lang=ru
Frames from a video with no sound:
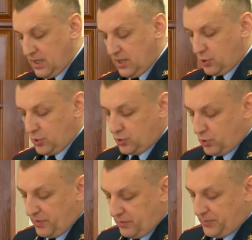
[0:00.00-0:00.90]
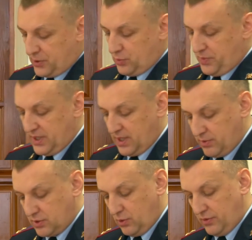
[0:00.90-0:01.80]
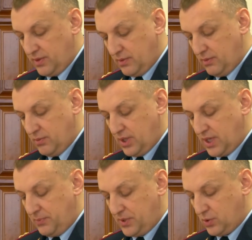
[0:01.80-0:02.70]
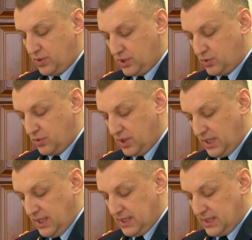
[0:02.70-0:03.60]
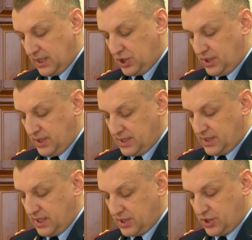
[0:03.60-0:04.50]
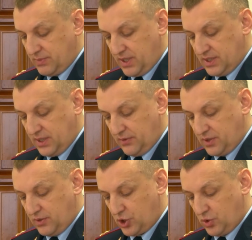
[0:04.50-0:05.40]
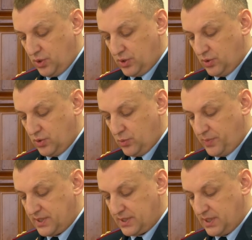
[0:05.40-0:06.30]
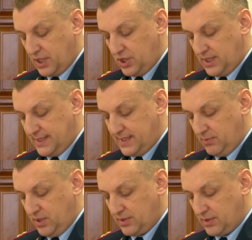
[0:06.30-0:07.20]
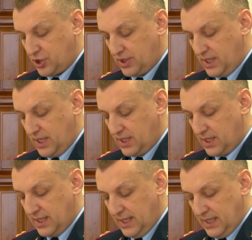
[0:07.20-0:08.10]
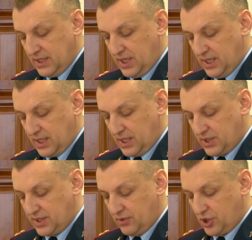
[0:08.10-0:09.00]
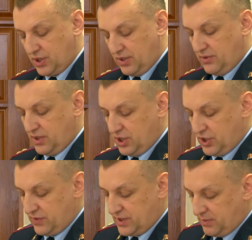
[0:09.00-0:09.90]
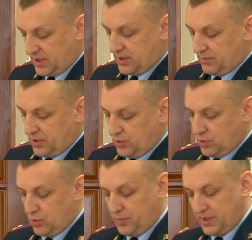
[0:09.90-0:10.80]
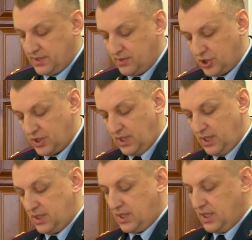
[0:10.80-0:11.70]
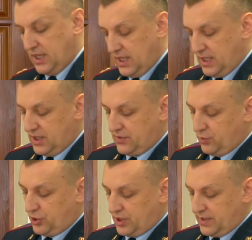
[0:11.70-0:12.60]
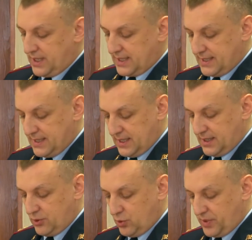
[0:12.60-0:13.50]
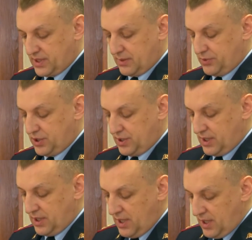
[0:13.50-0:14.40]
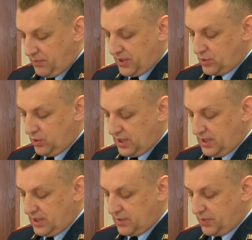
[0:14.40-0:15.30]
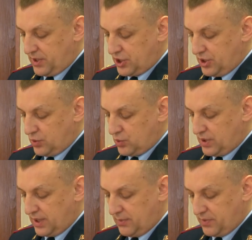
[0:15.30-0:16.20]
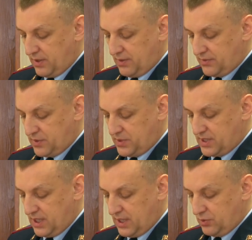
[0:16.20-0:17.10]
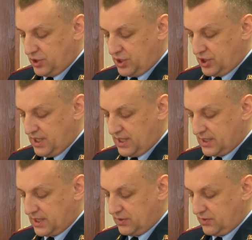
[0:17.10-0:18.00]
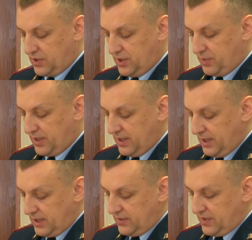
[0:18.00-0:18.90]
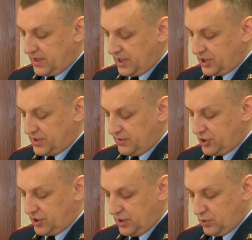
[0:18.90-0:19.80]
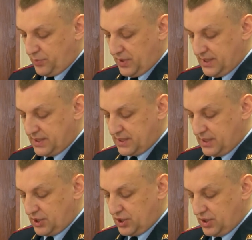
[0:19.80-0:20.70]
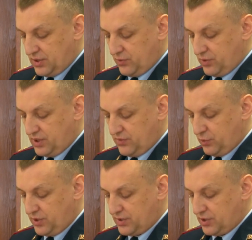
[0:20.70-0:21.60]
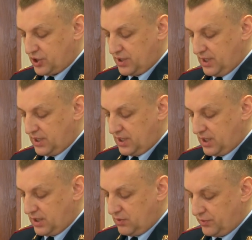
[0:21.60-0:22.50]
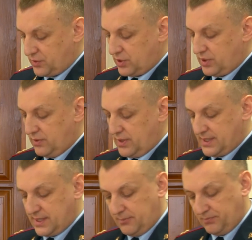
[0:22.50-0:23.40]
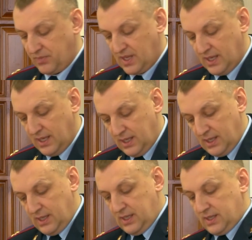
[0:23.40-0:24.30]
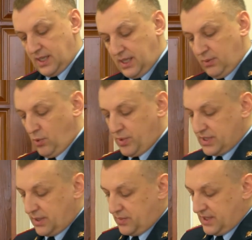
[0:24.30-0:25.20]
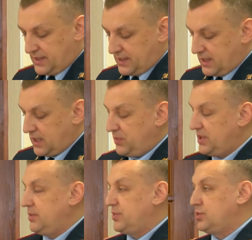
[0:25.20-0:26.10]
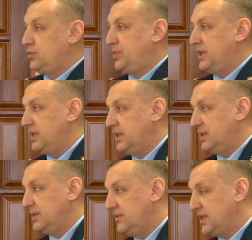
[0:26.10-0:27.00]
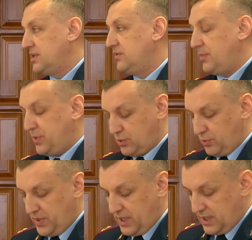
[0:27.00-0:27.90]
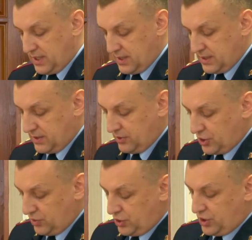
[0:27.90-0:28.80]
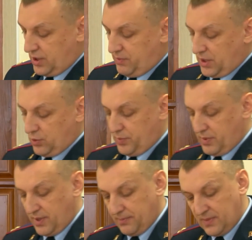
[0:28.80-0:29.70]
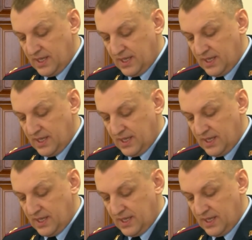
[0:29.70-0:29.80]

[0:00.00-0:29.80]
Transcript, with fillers: Рост групповых преступлений обусловлен многоэпизодностью. Так, 14 краж из магазинов совершено одной группой, состоящей из 7 несовершеннолетних. Три кражи совершены в 2018 году группой несовершеннолетних из двух человек. Данные группы разобщены, поскольку лидер по решению суда направлен в специальное учреждение закрытого типа. Две кражи совершены группой лиц, состоящих из двух несовершеннолетних и одного взрослого лица. Таким образом, из 45 преступлений 22 преступления совершено четырьмя группами –